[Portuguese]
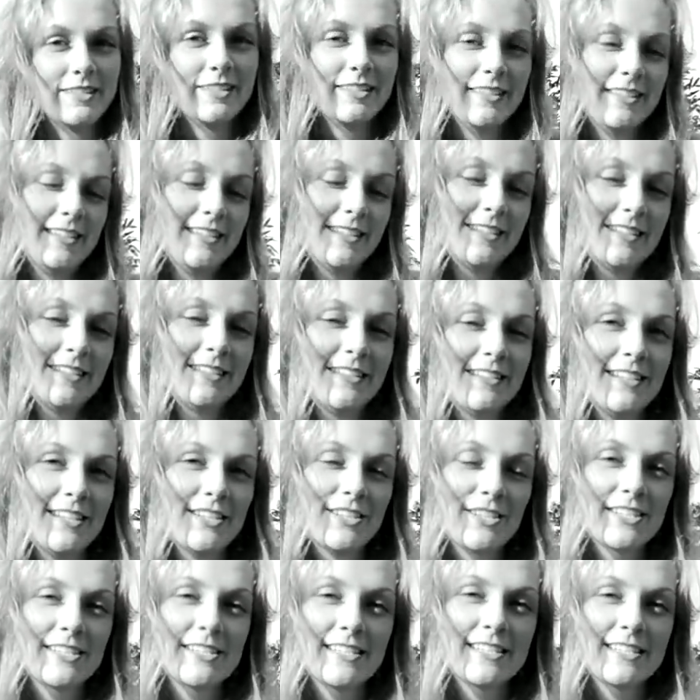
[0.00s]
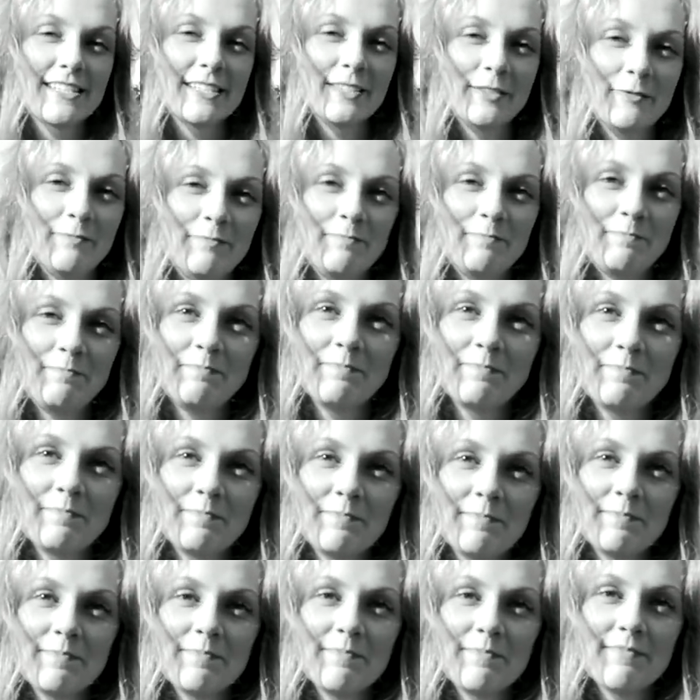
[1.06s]
Mas você acha que tem que avisar,
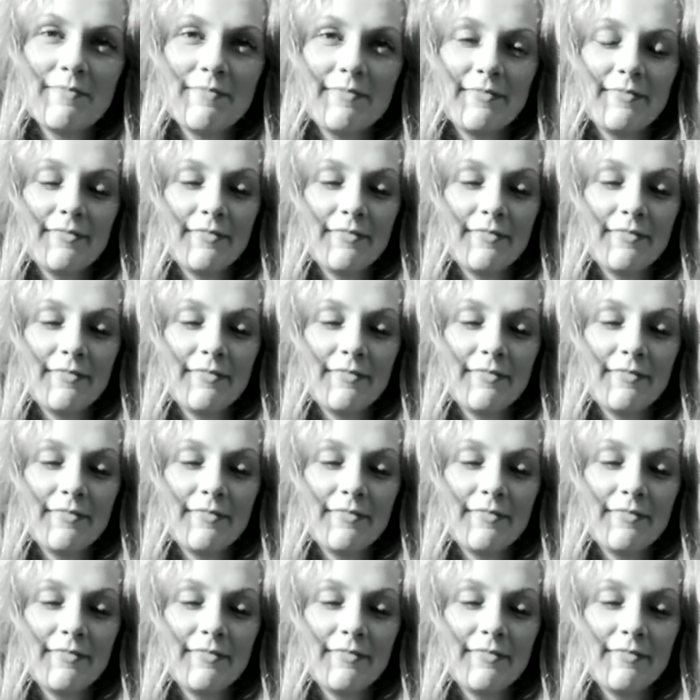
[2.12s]
por exemplo,